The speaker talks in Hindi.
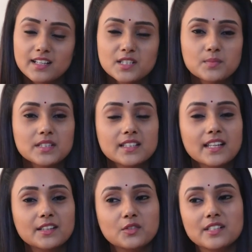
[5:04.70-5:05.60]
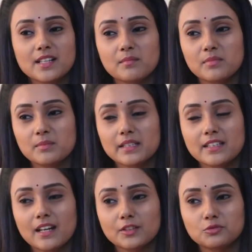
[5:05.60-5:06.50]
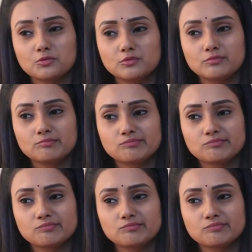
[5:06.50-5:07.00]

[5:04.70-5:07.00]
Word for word: इसमें से एक दो एग्जांपल मैं क्या दूँ